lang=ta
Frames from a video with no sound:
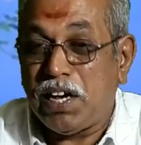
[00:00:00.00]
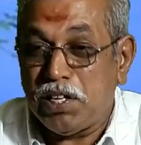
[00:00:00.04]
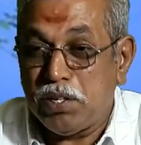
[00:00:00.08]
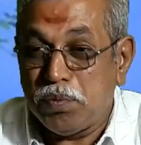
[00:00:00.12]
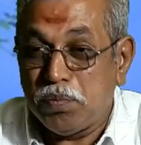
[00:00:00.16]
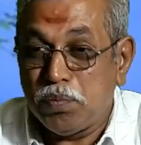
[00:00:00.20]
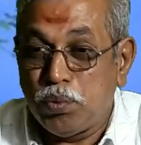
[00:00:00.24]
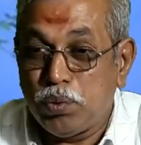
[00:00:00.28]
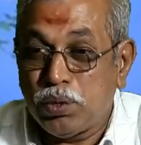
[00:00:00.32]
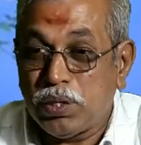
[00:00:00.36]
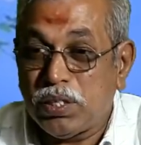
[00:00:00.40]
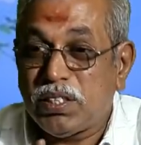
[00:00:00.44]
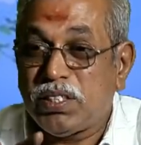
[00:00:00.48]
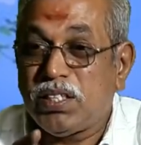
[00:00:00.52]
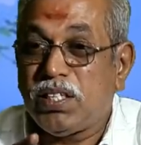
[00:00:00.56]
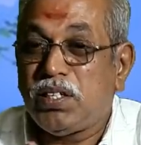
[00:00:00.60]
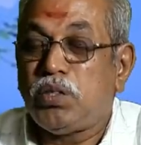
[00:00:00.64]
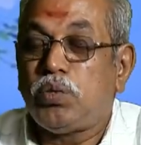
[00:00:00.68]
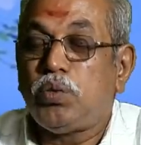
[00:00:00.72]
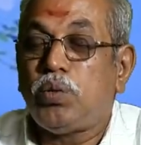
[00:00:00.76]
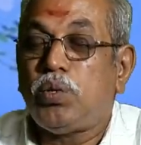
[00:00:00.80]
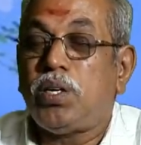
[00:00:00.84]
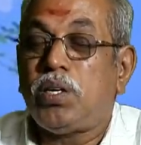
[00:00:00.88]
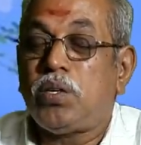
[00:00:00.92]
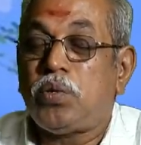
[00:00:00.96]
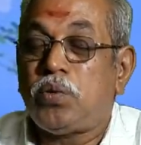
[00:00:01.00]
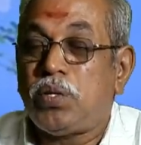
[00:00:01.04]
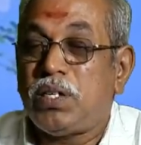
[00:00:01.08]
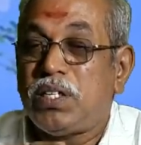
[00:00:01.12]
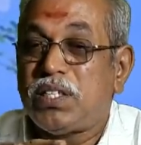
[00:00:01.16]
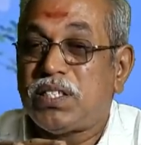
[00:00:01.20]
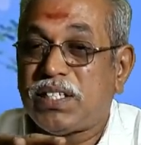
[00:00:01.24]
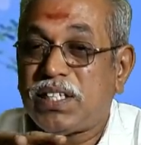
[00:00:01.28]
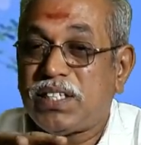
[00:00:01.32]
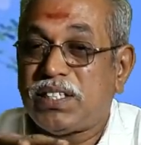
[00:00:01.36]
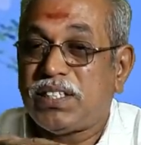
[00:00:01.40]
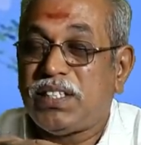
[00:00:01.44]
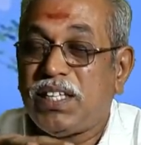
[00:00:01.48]
ஐம்பூதத்தையும் தூண்டக்கூடிய
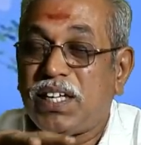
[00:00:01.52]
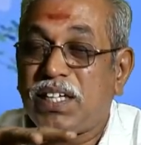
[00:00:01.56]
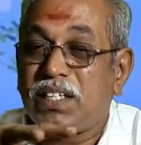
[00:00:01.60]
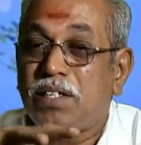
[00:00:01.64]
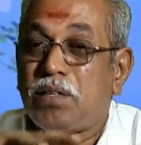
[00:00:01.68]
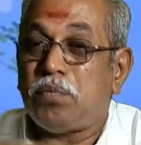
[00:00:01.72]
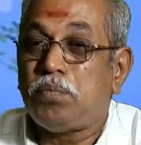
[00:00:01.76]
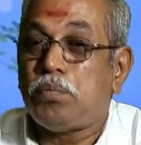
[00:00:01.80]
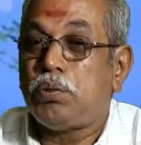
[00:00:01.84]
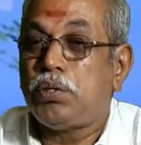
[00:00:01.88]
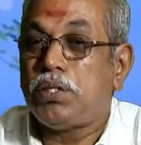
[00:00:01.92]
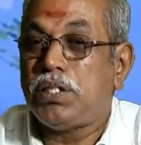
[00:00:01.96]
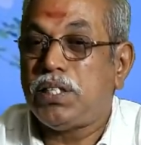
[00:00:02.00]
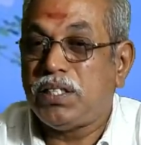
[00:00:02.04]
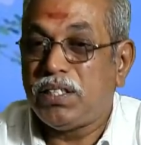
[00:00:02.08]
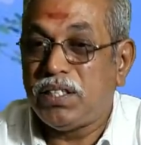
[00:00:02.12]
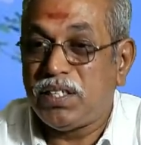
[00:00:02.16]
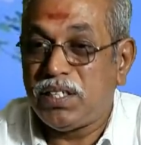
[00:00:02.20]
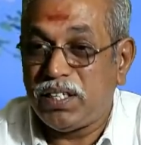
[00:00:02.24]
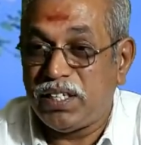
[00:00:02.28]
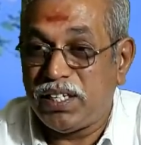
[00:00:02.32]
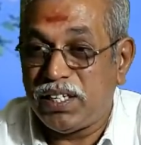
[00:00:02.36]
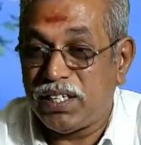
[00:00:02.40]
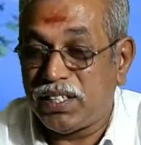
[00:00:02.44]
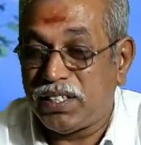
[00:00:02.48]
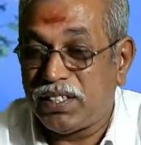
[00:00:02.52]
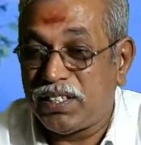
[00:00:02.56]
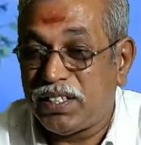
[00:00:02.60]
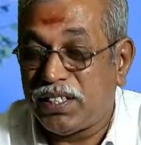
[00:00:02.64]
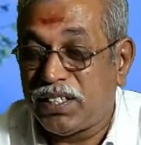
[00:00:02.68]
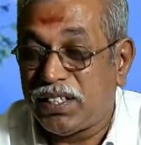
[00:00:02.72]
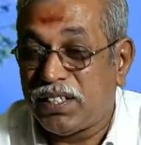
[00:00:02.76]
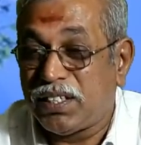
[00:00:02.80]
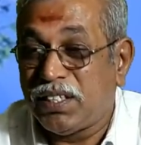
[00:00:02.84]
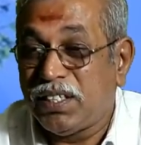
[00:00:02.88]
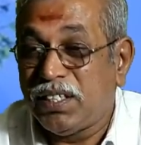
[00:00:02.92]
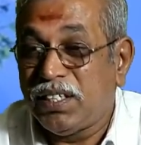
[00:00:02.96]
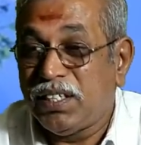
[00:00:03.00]
சக்தி அதில் பொதிந்திருக்கிறது
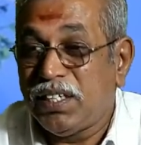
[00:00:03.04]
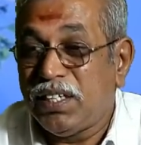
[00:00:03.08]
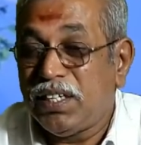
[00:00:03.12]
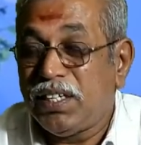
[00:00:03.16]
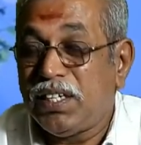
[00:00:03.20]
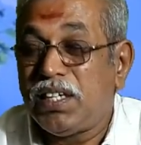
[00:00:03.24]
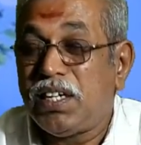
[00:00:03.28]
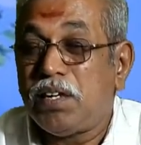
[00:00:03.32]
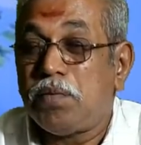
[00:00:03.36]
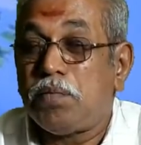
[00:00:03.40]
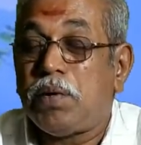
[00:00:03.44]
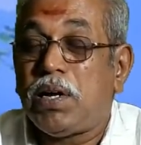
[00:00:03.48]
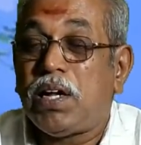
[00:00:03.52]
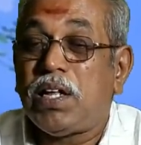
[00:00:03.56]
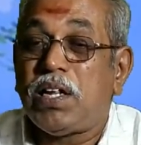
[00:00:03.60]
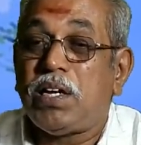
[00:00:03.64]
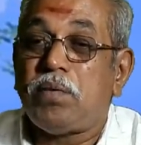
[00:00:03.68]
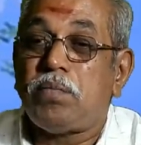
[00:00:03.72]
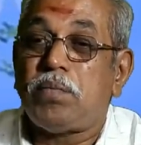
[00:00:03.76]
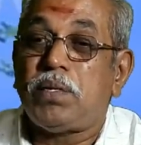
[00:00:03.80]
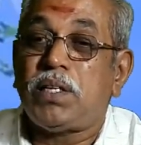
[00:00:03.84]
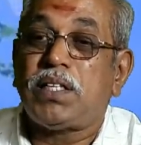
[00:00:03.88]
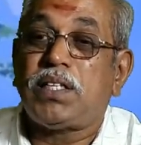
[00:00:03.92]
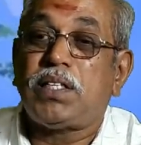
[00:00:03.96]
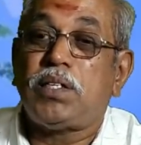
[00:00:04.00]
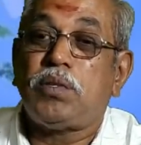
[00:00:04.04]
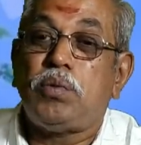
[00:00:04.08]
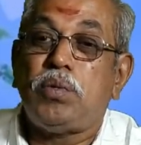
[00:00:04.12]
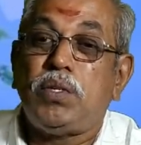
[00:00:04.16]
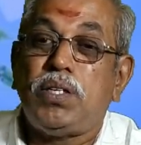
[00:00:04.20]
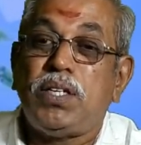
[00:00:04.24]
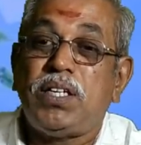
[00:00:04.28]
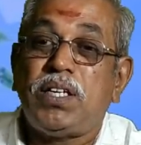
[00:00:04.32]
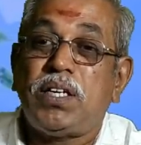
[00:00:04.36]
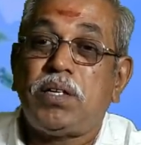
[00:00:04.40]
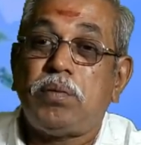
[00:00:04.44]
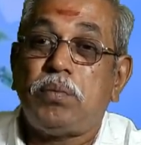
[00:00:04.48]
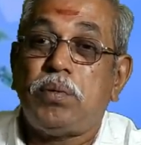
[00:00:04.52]
நீங்கள் மாதுளம் பழத்தை
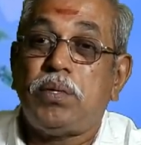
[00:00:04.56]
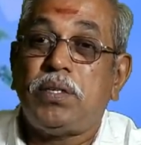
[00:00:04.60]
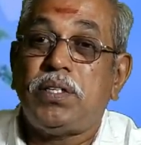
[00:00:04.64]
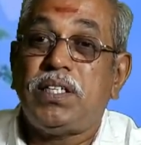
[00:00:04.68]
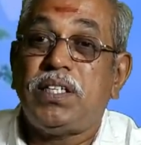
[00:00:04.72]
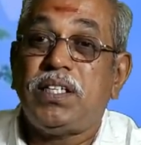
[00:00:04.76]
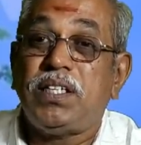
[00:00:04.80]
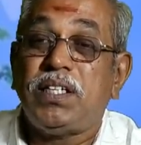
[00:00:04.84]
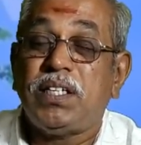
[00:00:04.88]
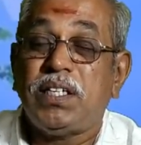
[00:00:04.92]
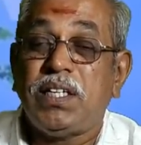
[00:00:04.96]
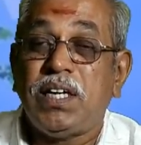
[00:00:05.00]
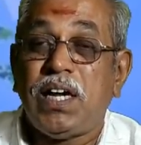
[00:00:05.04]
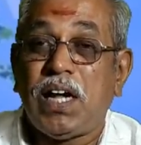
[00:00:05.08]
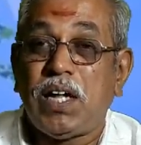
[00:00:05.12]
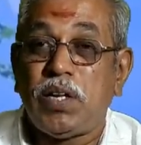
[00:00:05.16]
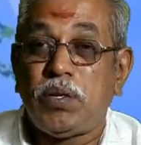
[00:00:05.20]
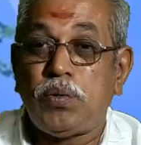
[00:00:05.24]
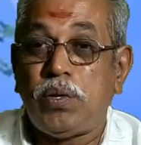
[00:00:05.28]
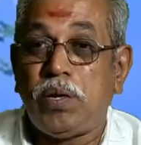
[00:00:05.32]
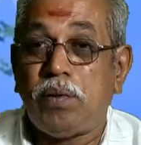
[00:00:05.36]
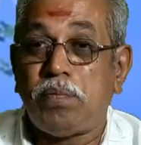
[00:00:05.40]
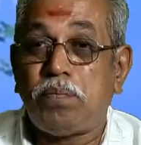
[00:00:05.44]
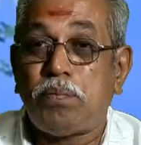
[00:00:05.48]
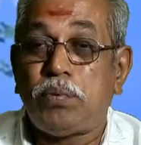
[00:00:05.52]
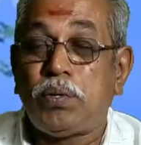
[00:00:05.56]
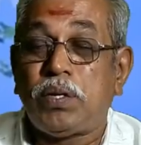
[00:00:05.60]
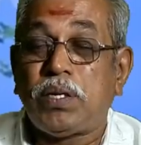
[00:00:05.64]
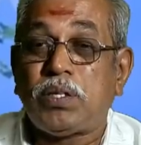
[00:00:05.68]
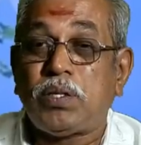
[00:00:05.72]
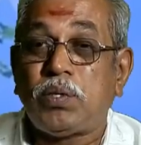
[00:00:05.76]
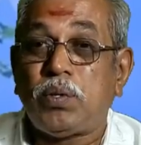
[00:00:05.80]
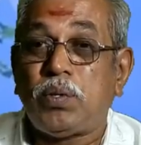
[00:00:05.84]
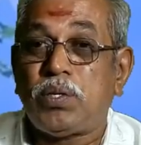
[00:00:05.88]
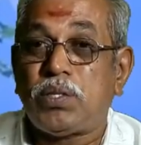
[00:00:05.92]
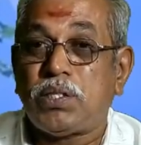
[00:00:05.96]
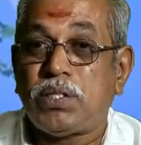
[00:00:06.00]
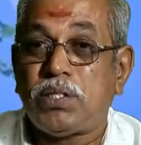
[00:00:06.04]
உண்ணுகிற பொழுது அதனுடைய
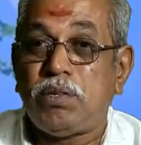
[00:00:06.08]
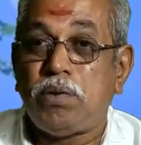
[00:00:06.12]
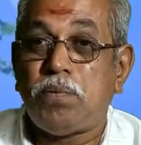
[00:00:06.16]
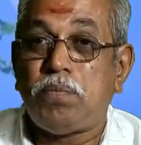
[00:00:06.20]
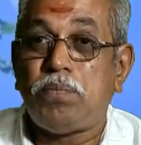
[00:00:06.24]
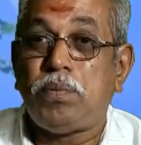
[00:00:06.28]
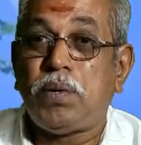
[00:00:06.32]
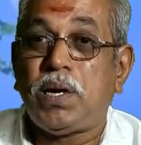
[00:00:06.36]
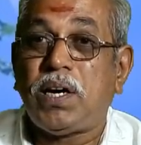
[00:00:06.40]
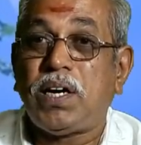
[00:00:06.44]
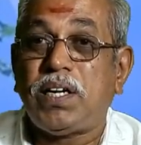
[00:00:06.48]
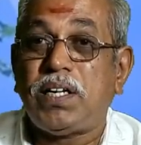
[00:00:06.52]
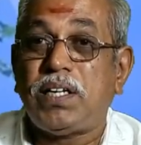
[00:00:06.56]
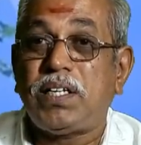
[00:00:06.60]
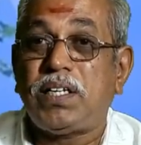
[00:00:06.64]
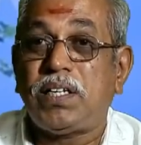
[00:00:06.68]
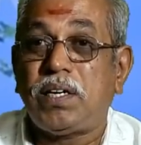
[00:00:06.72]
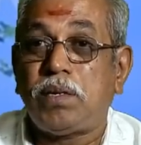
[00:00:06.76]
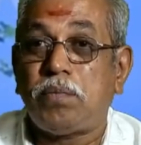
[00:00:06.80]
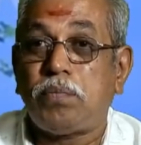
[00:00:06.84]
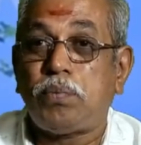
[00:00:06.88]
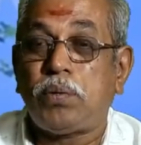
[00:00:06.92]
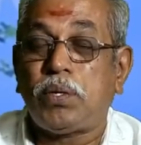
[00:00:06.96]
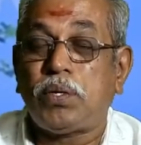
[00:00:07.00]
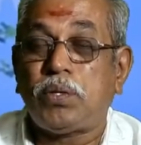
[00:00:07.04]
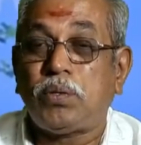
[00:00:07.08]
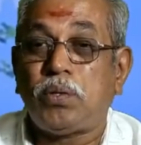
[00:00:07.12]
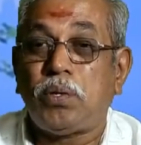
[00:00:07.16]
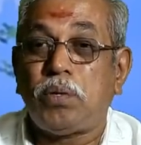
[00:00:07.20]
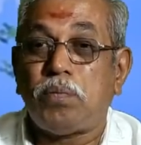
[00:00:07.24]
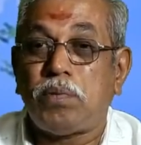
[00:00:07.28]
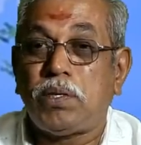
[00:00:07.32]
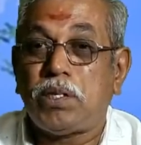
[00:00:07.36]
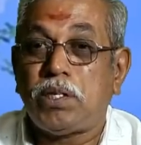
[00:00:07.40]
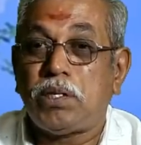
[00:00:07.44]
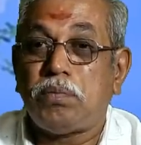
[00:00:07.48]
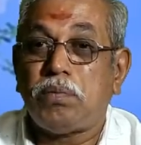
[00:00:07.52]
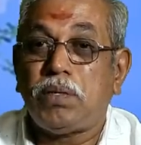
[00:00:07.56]
புறத்தோல் சிவப்பாக இருக்கிற
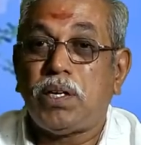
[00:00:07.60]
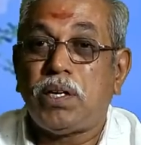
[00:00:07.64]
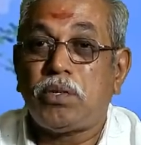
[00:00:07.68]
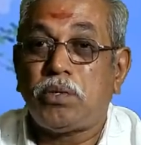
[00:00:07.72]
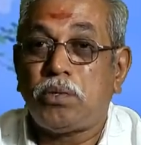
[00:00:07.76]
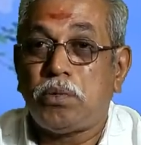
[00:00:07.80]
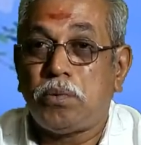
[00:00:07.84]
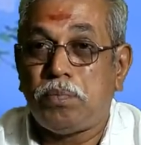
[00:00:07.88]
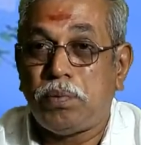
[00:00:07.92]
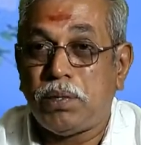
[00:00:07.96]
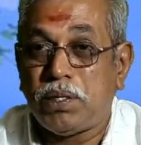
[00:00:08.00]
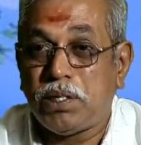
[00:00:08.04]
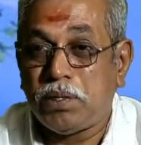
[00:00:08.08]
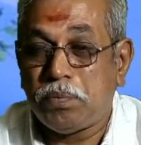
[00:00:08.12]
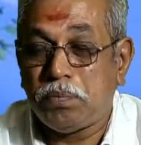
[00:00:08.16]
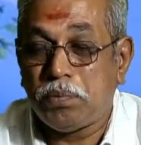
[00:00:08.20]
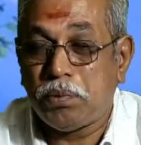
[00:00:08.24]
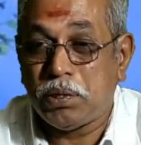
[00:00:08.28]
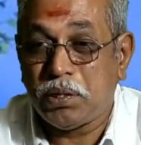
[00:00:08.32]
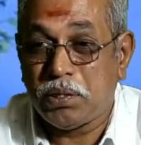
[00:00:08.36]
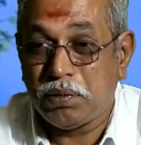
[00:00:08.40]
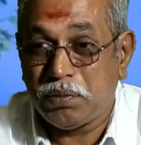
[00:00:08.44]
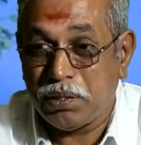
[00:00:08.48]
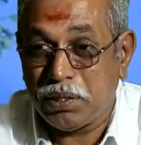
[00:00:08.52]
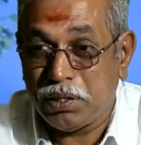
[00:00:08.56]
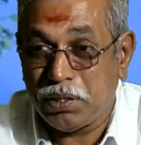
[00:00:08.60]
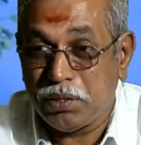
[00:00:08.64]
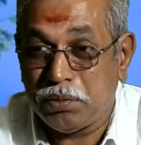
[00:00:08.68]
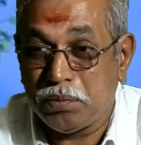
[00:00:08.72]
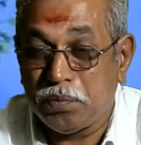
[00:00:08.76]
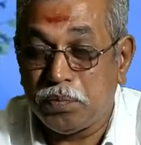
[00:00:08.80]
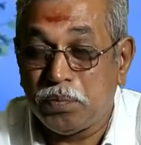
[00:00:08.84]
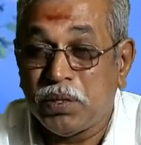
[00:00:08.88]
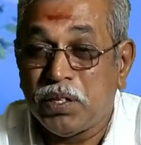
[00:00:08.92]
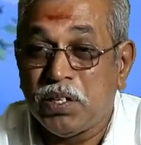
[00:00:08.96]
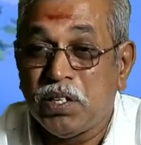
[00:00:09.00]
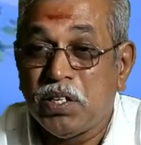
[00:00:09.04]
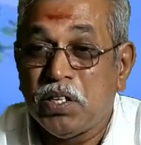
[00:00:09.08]
புறத்தோல் மட்டும்தான் குப்பைக்கு போக வேண்டும்